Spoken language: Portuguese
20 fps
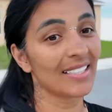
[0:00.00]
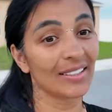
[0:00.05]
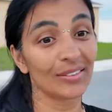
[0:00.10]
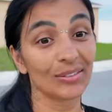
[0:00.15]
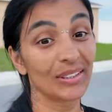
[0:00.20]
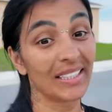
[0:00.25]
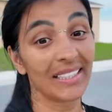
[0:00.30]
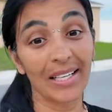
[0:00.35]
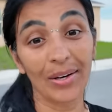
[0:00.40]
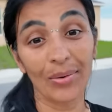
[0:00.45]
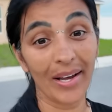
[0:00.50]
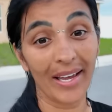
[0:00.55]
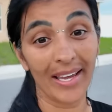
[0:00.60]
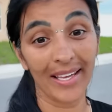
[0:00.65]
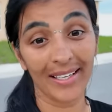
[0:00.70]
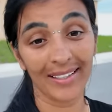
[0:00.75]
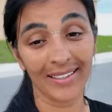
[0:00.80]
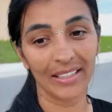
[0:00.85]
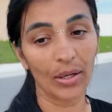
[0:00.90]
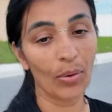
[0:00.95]
Sendo que não
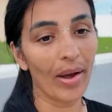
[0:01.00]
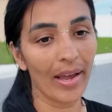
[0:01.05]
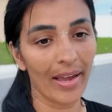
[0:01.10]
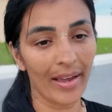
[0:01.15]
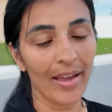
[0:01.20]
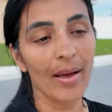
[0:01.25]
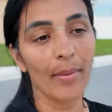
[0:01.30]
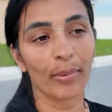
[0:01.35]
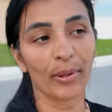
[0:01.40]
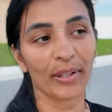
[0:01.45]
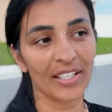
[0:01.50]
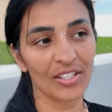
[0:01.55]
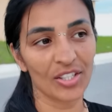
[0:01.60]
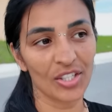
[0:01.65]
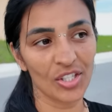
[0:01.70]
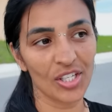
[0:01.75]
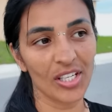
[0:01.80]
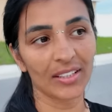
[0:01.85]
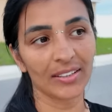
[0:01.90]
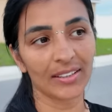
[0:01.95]
era, não é. Porque a
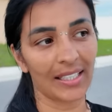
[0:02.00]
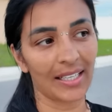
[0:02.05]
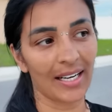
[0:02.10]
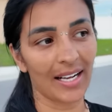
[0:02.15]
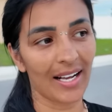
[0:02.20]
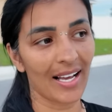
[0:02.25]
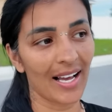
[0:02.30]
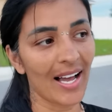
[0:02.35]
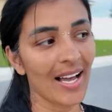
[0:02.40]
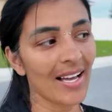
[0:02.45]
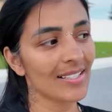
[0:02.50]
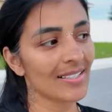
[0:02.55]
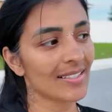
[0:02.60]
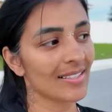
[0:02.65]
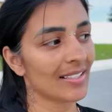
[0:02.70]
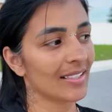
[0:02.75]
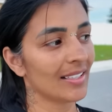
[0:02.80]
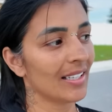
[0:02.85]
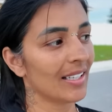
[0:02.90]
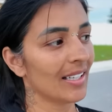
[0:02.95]
gente entra na
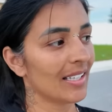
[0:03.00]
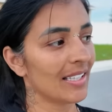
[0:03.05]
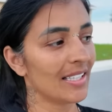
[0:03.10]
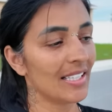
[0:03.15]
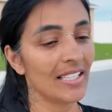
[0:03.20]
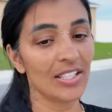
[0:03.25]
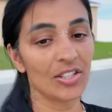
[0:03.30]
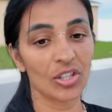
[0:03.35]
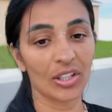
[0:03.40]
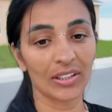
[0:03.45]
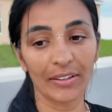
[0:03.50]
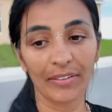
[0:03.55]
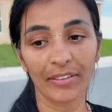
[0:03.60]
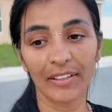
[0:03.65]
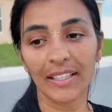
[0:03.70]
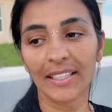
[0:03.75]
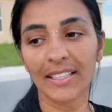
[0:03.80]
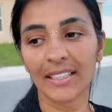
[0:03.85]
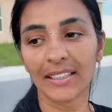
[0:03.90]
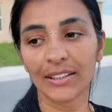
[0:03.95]
casa e já estava
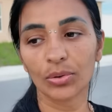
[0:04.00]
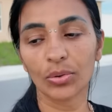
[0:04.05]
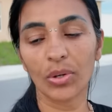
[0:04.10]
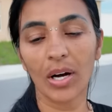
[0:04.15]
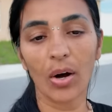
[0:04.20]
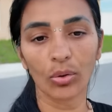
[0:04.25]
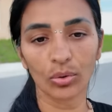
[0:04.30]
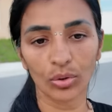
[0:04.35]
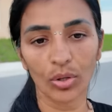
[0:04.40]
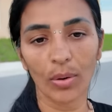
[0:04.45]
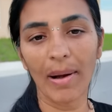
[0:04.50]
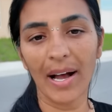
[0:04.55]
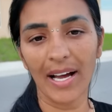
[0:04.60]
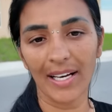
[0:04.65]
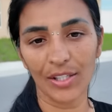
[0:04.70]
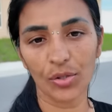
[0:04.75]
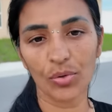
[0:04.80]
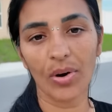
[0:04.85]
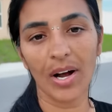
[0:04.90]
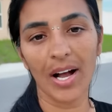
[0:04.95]
ligando
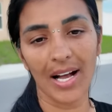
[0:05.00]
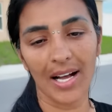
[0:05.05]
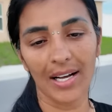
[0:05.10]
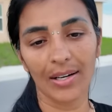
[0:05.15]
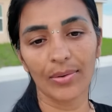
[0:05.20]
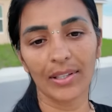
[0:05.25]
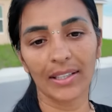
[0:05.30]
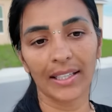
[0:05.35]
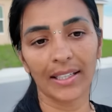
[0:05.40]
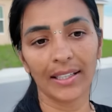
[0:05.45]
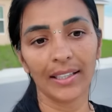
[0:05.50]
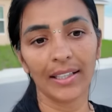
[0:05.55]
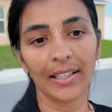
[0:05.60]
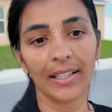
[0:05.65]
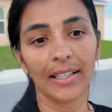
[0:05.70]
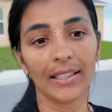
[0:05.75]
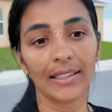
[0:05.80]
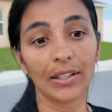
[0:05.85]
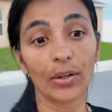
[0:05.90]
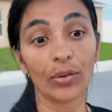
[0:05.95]
automático a água, né?
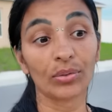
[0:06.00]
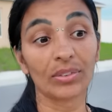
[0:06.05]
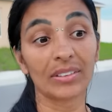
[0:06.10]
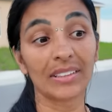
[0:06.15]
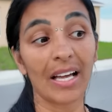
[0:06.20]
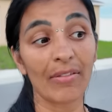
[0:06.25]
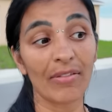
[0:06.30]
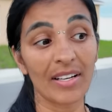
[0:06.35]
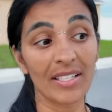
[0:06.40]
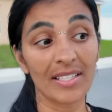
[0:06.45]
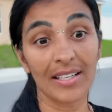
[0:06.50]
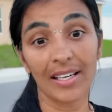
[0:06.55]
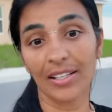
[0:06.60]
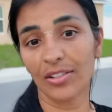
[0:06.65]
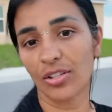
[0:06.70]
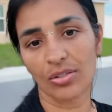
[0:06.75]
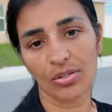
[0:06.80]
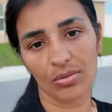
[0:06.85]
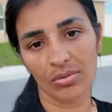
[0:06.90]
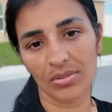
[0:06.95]
Então tava, a
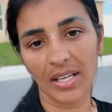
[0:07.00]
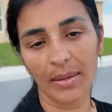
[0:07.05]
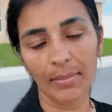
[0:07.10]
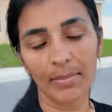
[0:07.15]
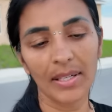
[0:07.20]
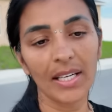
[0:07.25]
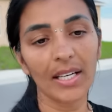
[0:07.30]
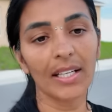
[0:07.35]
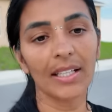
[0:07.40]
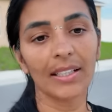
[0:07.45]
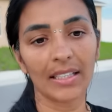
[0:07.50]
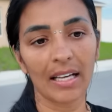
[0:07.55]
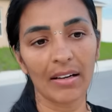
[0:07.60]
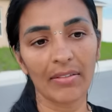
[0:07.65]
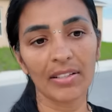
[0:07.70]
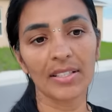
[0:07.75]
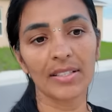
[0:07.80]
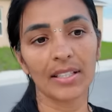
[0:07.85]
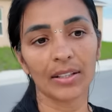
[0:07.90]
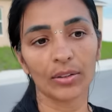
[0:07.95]
gente não sabia e
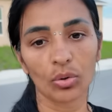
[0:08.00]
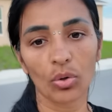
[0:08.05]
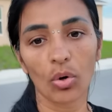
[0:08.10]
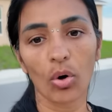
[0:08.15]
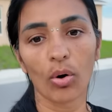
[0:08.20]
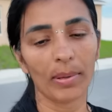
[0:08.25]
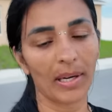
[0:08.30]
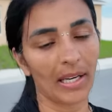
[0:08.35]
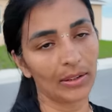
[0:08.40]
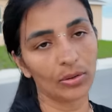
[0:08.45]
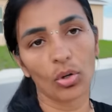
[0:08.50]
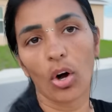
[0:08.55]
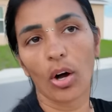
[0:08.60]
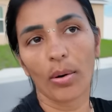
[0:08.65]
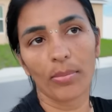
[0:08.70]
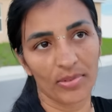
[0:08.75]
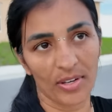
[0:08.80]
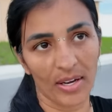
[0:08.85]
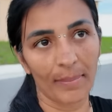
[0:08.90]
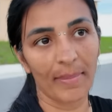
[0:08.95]
tava sendo cobrado,
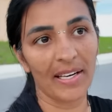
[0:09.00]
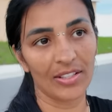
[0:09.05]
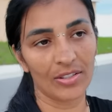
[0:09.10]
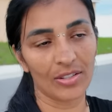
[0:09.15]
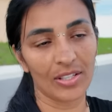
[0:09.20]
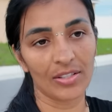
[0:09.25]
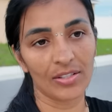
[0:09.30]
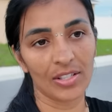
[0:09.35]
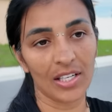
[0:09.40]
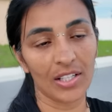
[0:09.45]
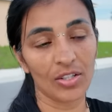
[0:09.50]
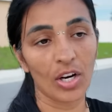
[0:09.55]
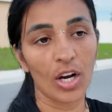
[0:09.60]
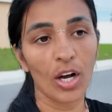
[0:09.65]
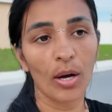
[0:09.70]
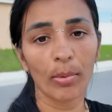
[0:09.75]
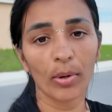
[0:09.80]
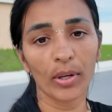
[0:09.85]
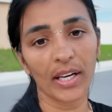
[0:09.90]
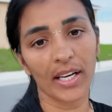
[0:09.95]
obviamente, da gente.
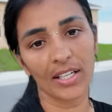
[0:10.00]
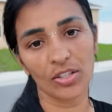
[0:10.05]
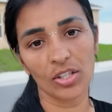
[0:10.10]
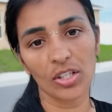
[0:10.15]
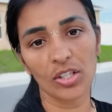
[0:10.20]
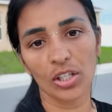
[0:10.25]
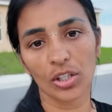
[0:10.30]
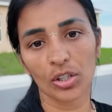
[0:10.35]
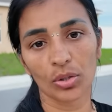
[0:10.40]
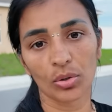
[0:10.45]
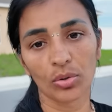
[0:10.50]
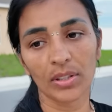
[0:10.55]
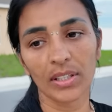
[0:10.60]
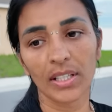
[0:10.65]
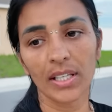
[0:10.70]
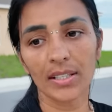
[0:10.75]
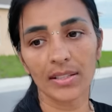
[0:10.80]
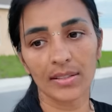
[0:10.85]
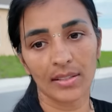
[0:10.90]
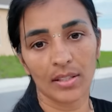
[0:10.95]
Porém, a gente achou
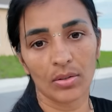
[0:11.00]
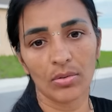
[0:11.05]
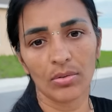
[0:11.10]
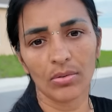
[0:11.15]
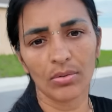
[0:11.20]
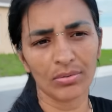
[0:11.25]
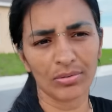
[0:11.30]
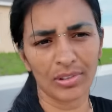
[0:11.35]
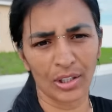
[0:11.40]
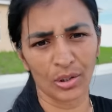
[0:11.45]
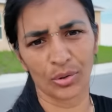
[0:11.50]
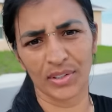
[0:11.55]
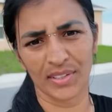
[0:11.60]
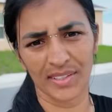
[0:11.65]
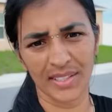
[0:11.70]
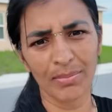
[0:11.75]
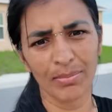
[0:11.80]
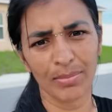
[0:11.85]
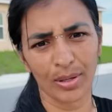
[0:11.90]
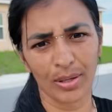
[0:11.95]
que ia ser um valor
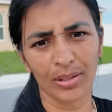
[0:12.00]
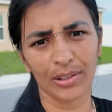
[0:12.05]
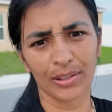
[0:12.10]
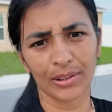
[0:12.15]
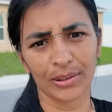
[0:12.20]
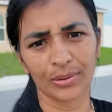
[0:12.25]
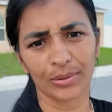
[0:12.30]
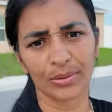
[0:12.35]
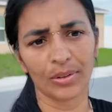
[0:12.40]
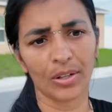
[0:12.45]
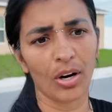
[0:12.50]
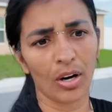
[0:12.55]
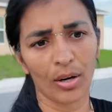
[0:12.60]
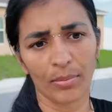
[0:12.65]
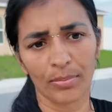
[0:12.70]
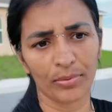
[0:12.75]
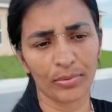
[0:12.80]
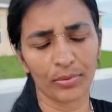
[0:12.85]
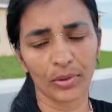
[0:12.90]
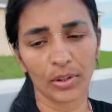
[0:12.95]
simbólico,
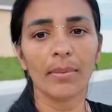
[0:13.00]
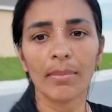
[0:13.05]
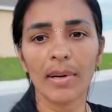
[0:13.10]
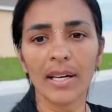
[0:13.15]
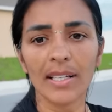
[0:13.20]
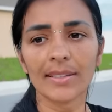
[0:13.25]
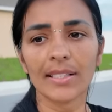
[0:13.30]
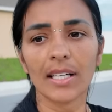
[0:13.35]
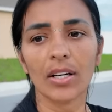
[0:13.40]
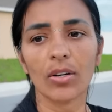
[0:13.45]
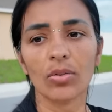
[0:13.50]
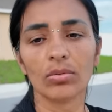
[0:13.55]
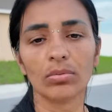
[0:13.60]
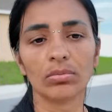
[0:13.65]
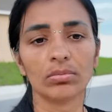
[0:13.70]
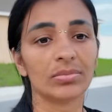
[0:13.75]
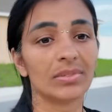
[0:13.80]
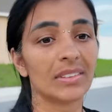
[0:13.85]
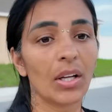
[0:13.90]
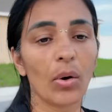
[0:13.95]
óbvio. Mas não,
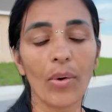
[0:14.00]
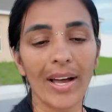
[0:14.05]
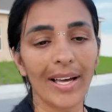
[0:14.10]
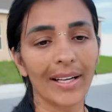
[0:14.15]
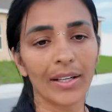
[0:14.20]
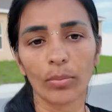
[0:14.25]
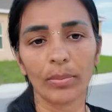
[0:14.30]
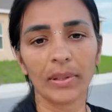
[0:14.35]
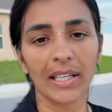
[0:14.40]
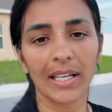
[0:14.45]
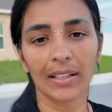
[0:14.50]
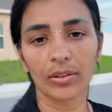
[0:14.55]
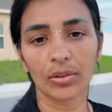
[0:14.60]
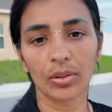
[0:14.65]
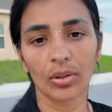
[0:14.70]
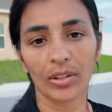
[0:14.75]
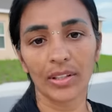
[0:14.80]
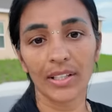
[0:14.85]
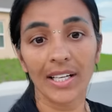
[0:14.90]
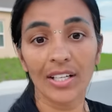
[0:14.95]
não era
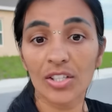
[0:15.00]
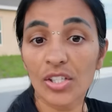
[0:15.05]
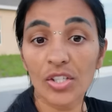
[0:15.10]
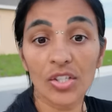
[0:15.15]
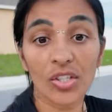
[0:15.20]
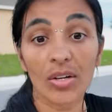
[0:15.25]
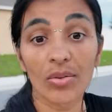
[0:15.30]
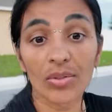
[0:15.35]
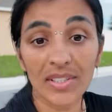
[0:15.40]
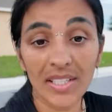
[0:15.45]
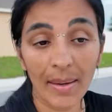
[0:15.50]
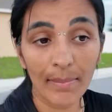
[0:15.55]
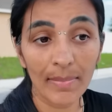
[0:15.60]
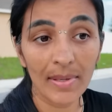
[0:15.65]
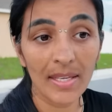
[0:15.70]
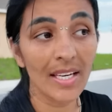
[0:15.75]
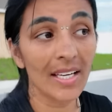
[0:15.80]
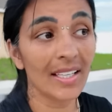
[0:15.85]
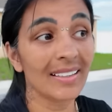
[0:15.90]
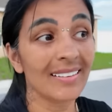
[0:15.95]
obrigatório e a gente não
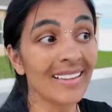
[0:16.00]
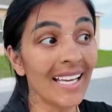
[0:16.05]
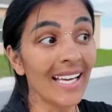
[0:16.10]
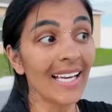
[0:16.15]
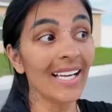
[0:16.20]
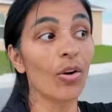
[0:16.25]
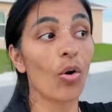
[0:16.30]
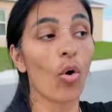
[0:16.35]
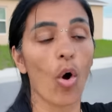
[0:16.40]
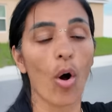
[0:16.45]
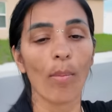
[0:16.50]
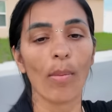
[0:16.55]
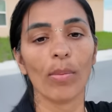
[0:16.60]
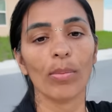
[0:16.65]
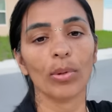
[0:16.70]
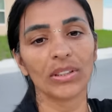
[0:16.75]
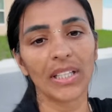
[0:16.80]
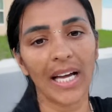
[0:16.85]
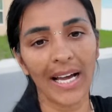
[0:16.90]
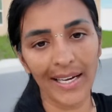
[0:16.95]
sabia nem como
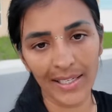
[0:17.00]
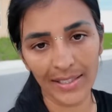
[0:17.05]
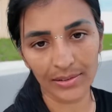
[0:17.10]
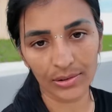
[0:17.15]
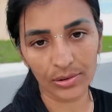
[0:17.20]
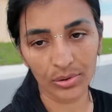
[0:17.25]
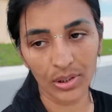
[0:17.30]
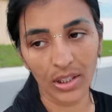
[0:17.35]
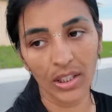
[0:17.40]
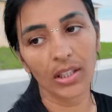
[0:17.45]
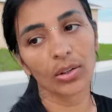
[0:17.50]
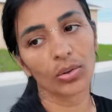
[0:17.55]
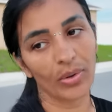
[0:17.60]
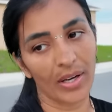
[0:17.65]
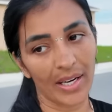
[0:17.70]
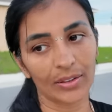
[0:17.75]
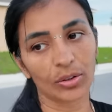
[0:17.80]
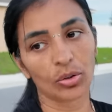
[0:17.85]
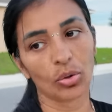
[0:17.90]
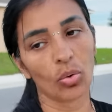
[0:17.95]
mudar isso. Não
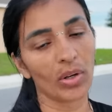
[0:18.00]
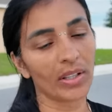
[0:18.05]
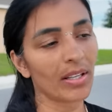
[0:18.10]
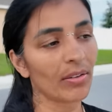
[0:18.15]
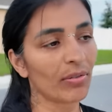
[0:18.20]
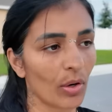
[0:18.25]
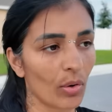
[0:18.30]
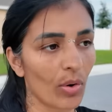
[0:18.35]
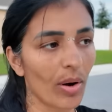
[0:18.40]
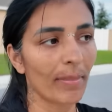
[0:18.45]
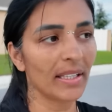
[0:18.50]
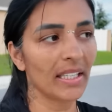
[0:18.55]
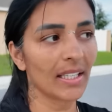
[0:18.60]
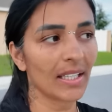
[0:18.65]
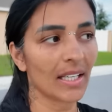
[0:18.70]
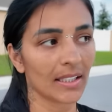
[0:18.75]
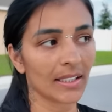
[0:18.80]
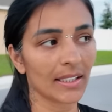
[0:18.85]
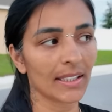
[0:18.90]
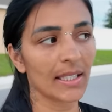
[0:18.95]
é à toa que veio um
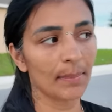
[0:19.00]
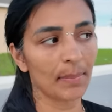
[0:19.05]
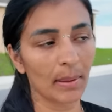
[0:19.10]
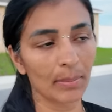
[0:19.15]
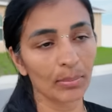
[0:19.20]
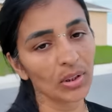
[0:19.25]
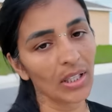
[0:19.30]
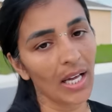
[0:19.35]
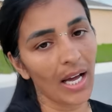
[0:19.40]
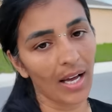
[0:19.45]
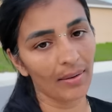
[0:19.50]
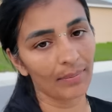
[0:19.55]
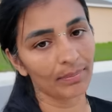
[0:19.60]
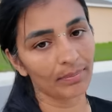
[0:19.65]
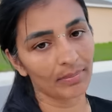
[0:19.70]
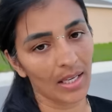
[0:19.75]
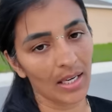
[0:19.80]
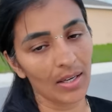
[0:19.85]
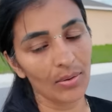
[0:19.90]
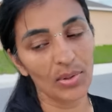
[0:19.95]
americano aqui para mudar,
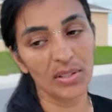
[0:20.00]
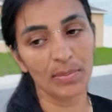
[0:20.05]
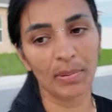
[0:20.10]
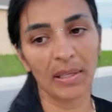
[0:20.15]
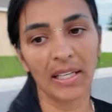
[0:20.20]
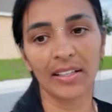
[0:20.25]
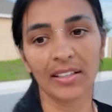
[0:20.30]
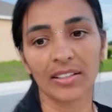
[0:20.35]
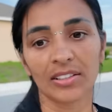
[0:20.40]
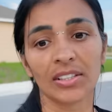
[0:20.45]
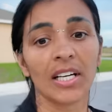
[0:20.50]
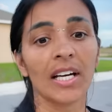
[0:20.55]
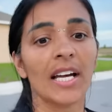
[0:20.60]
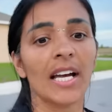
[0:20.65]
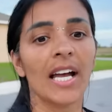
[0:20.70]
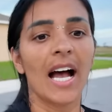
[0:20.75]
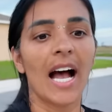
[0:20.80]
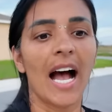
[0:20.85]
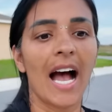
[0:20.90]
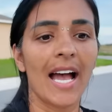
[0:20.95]
né? O Splinger.
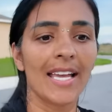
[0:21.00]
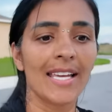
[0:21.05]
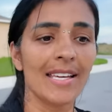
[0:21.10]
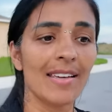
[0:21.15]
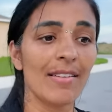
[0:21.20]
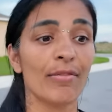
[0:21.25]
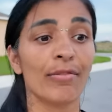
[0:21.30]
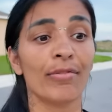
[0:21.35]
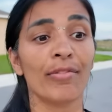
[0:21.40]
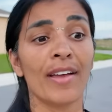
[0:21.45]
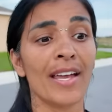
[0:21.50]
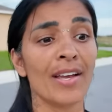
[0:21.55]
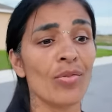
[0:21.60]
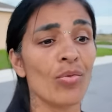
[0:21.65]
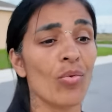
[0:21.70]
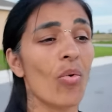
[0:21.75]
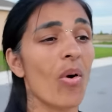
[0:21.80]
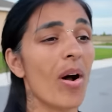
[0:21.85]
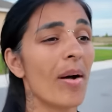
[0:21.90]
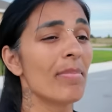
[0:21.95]
Aí
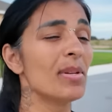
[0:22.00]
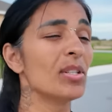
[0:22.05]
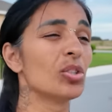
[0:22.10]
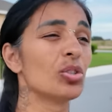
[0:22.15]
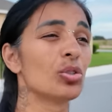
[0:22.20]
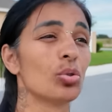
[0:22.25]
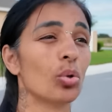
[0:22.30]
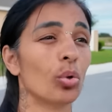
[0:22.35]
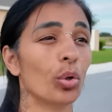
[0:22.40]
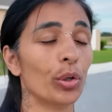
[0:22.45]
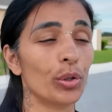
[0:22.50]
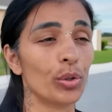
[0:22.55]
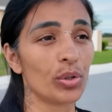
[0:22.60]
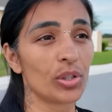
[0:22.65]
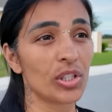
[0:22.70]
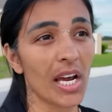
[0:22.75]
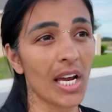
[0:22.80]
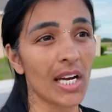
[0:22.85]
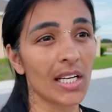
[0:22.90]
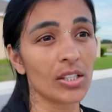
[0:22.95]
veio um absurdo,
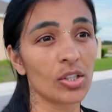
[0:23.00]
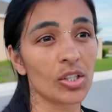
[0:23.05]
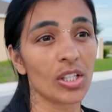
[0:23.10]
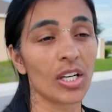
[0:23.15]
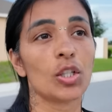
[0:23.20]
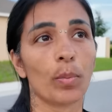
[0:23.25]
gente.